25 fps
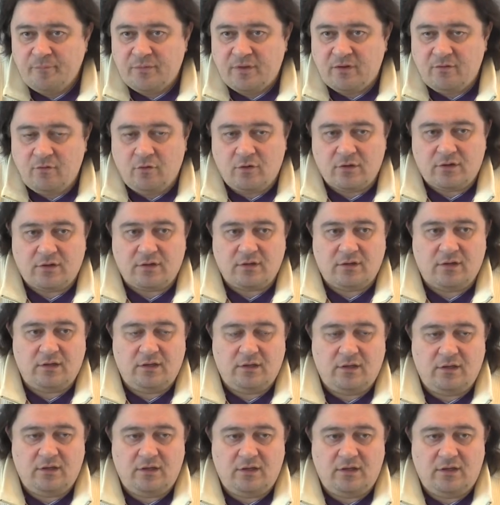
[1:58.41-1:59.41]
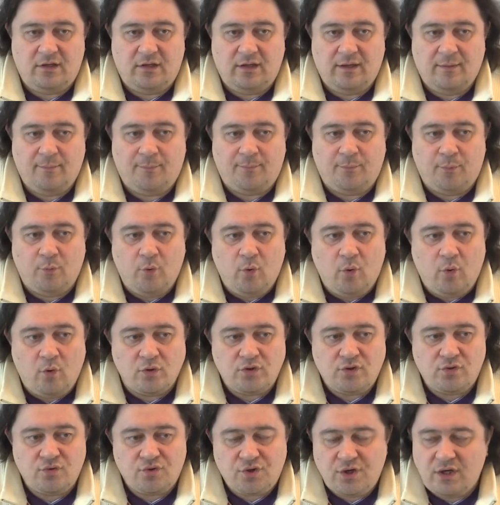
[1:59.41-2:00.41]
Вот. И по
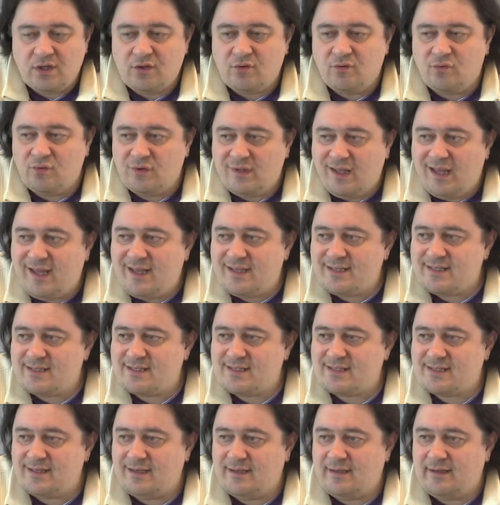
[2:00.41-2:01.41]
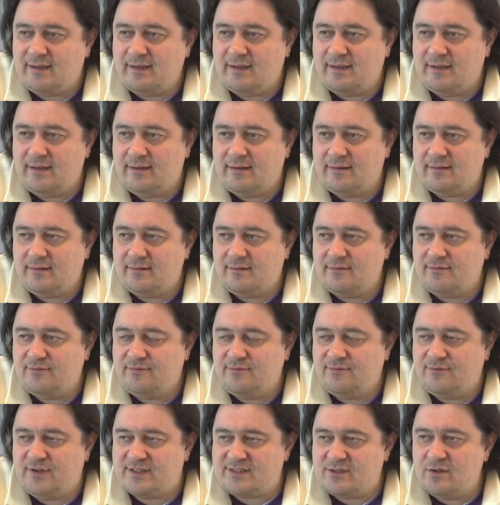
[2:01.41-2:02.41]
сюжету у нас э, э,
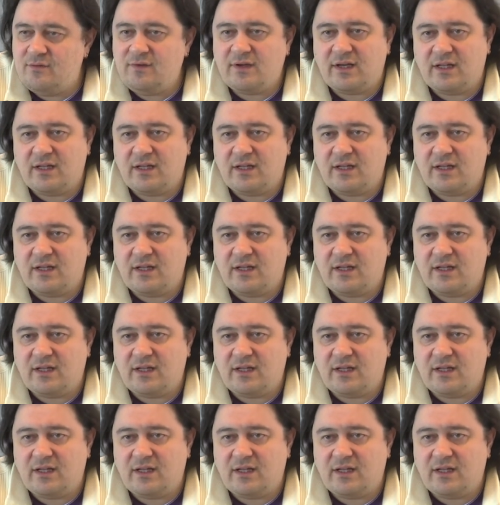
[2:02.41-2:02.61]
в основе